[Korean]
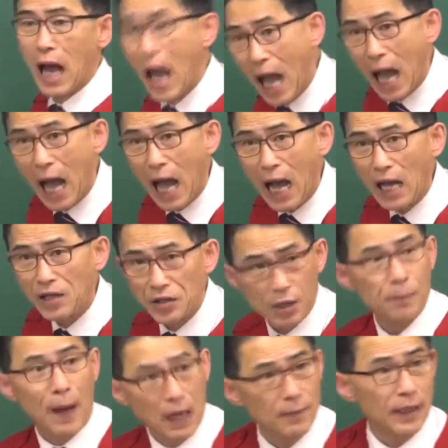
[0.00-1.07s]
아! 이렇게
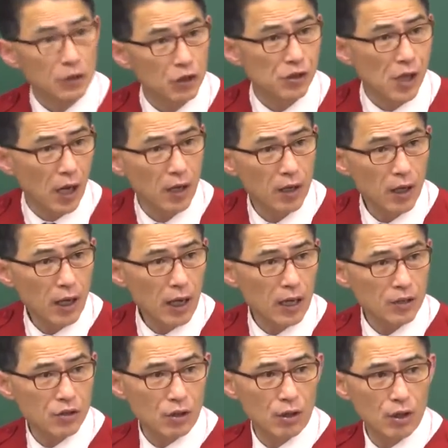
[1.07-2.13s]
발음하죠 그냥.
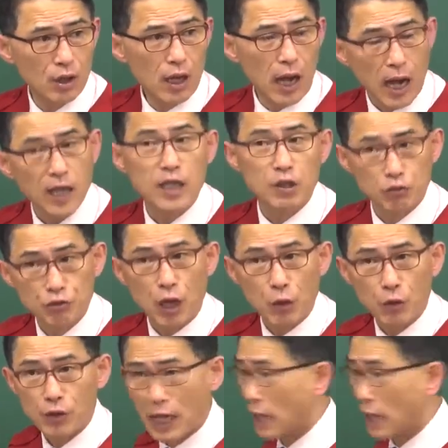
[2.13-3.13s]
알았죠? 아이우에오